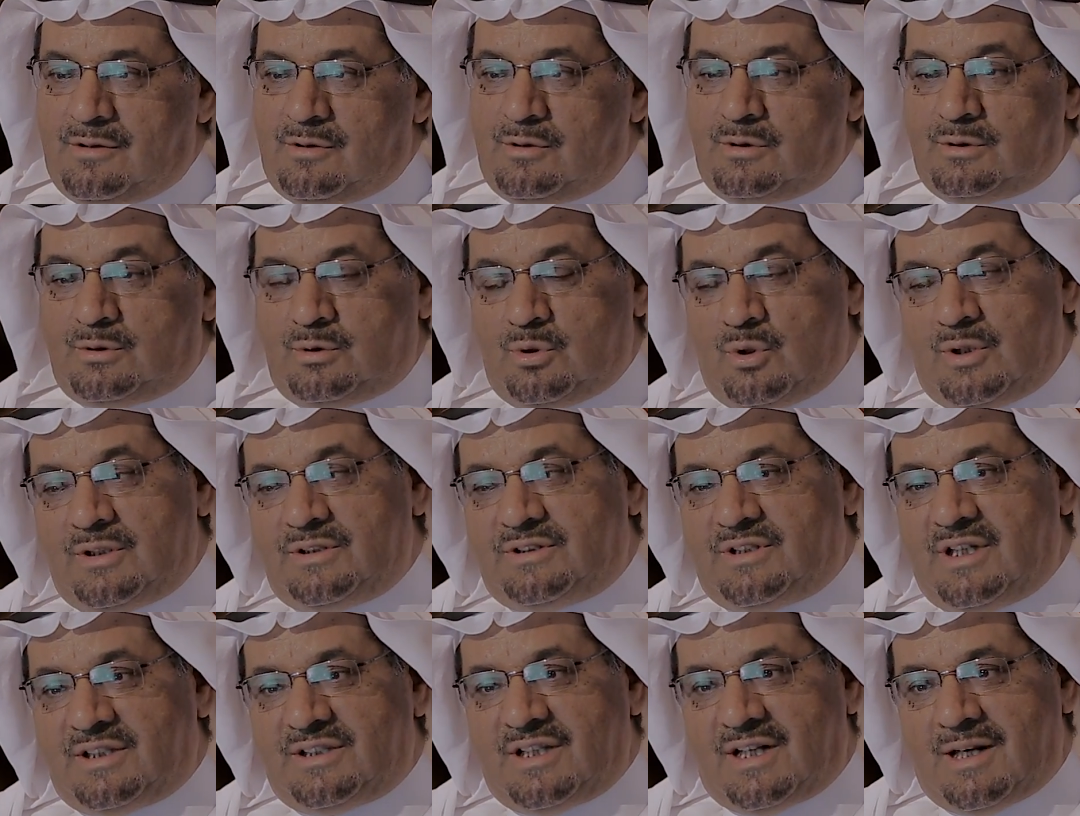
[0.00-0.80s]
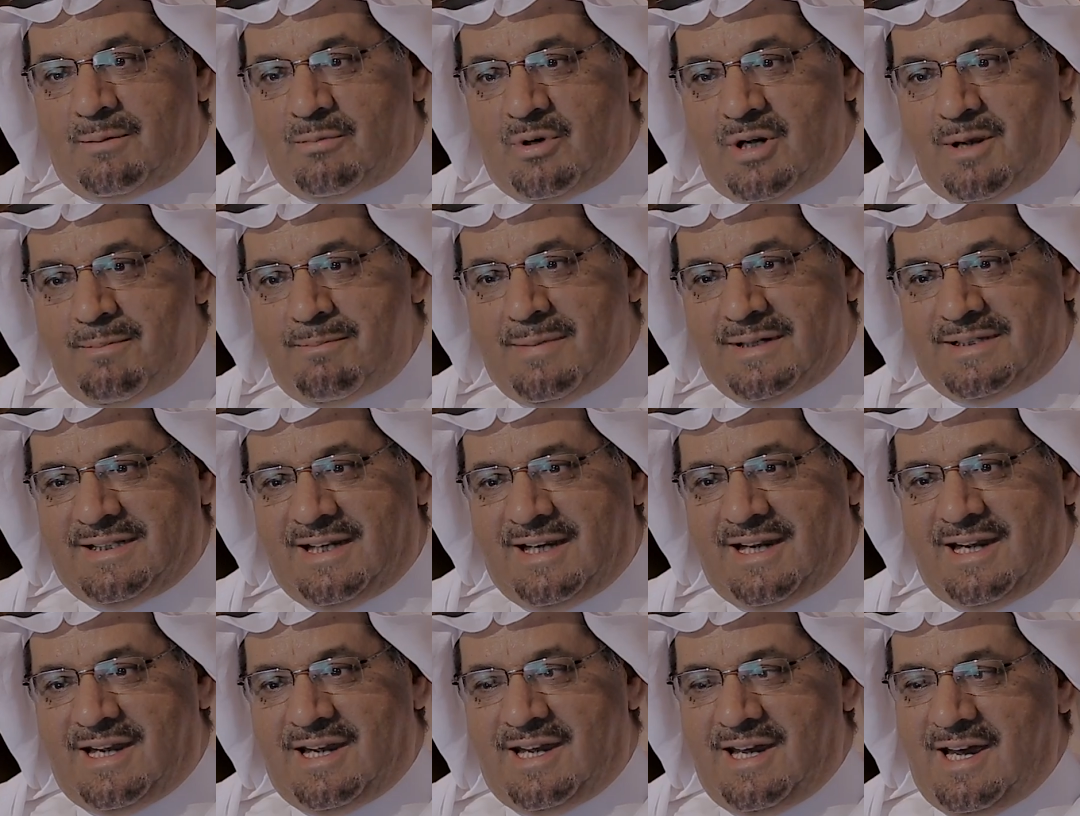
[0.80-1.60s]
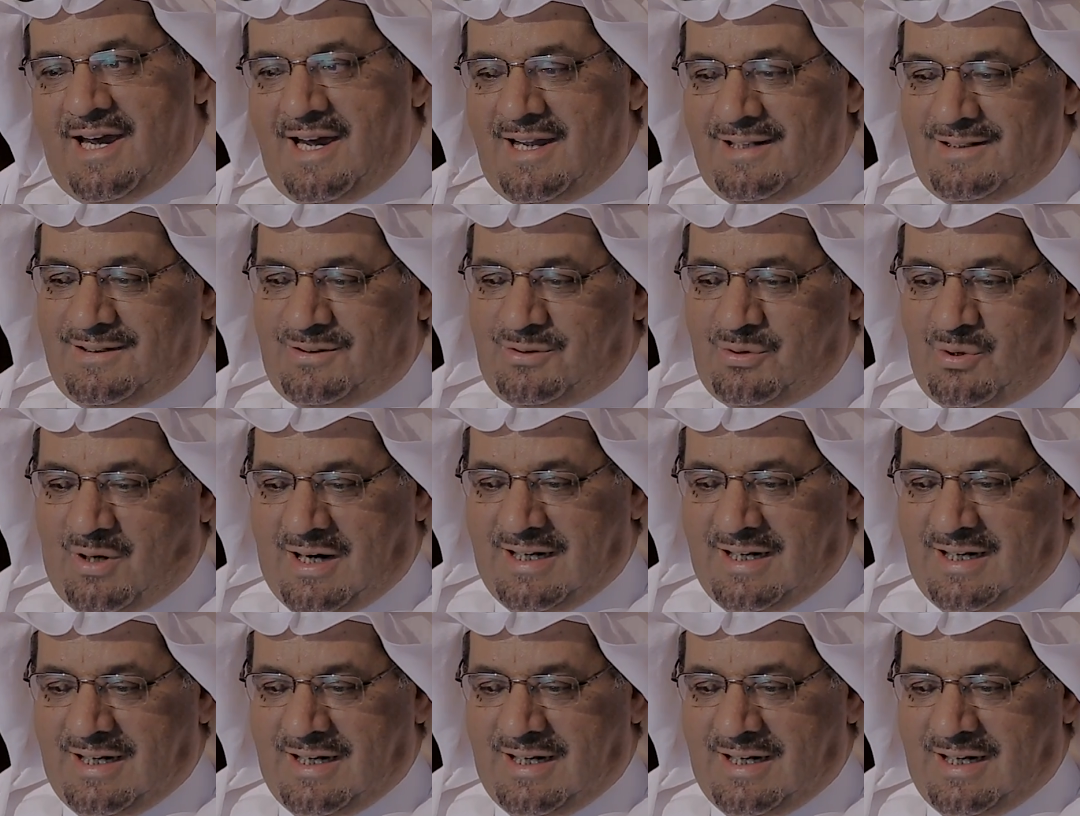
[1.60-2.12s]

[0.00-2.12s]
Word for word: قلت له انت ترى مهمتك أن